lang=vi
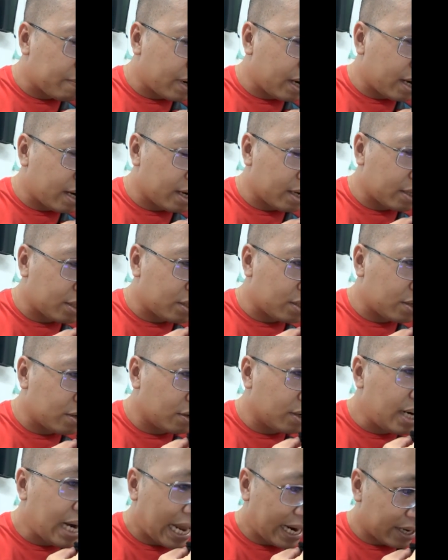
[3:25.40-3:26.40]
mà
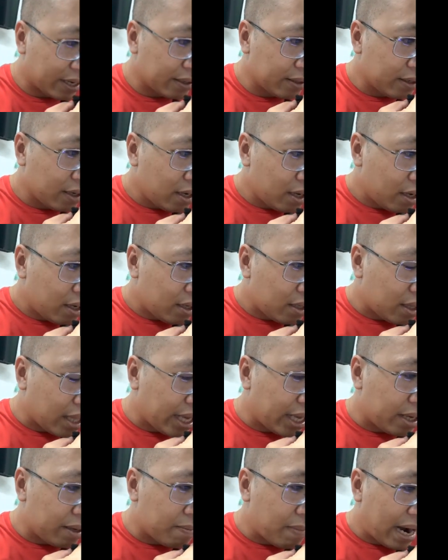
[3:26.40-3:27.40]
chữa lành
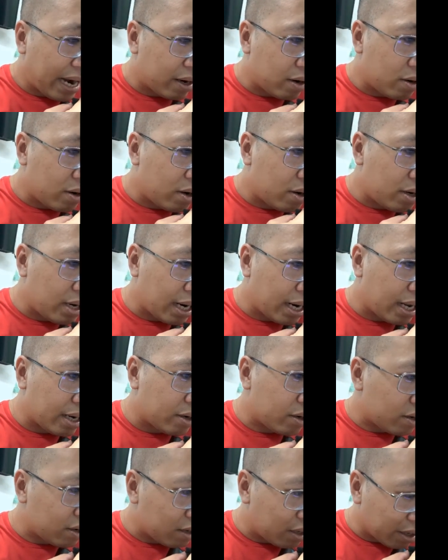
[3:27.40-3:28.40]
thì bạn có nói rằng là
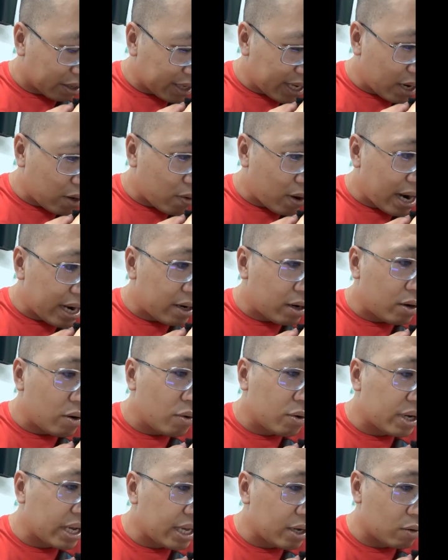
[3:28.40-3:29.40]
những cái khóa đó
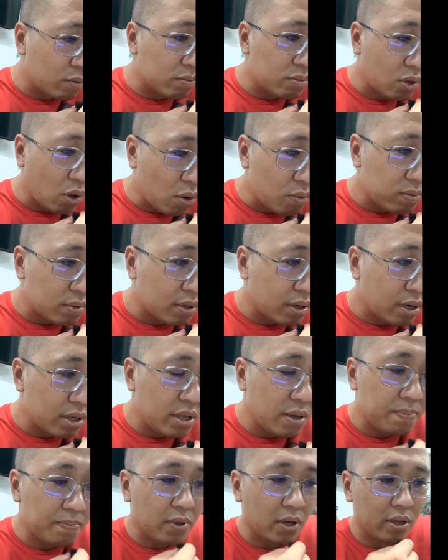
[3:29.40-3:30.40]
đôi khi cũng tốt nó
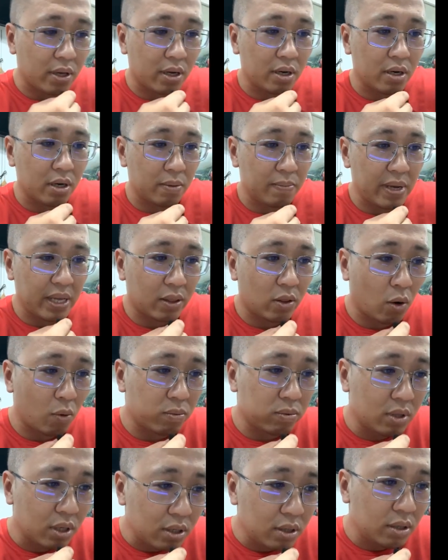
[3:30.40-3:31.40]
giúp cho những người bị tổn
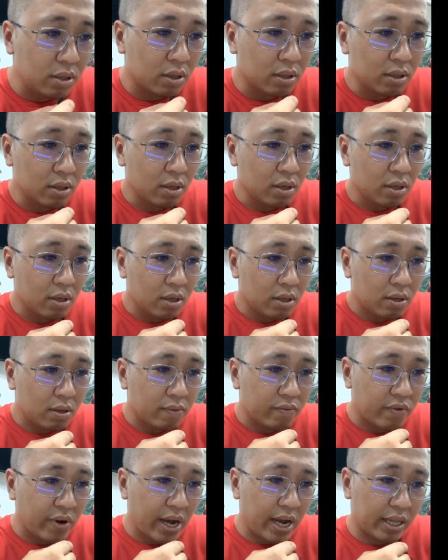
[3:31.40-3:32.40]
thương
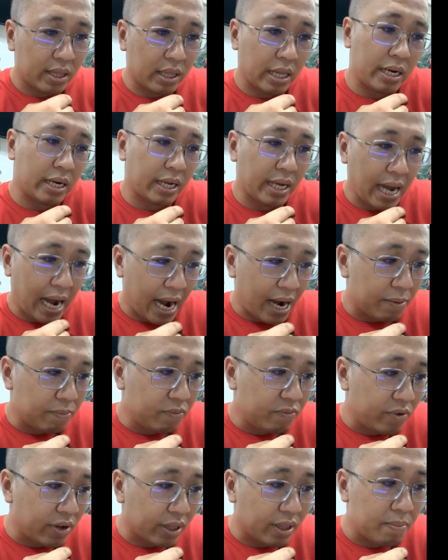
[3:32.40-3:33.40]
về tình
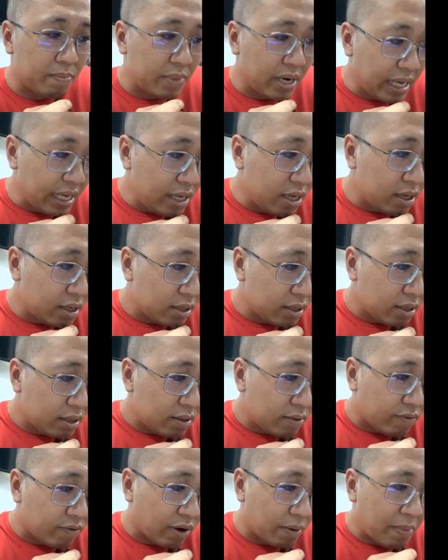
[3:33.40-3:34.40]
cảm về tâm lý
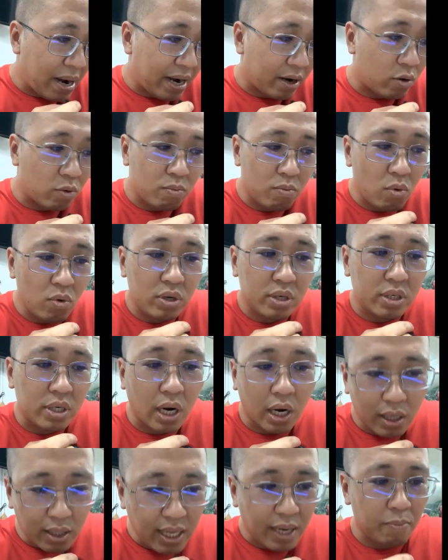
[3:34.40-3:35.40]
và bạn cũng muốn
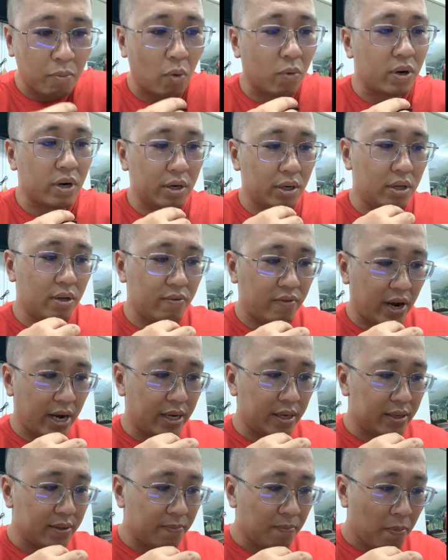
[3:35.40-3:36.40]
trở thành một người như vậy
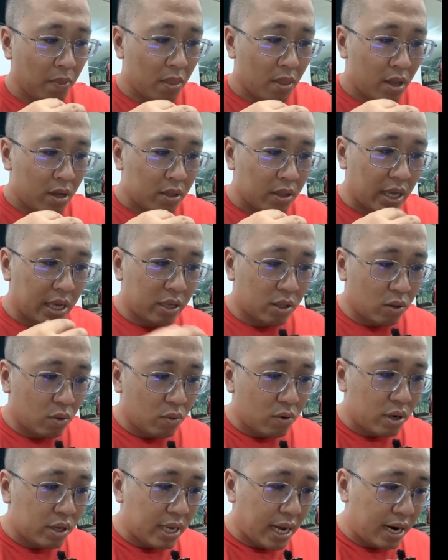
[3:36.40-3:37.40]
thì tôi
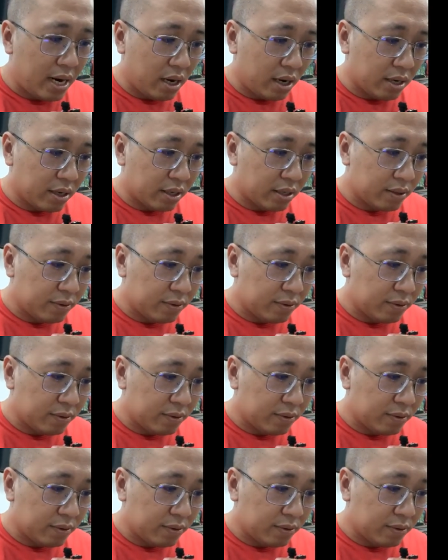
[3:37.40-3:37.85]
có trả lời